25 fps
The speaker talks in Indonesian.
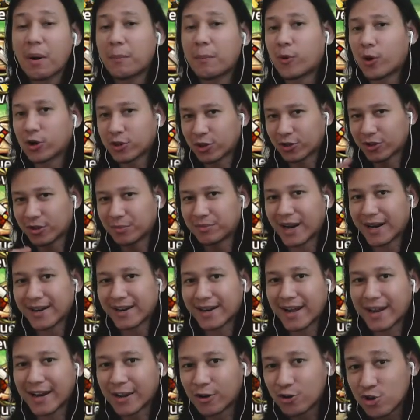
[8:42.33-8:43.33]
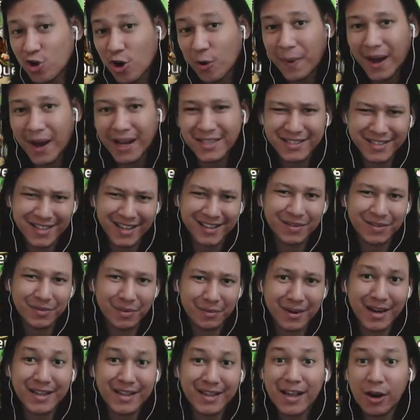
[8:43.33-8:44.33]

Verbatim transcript: maupun konten-konten menarik dari gue juga pastinya teman-teman.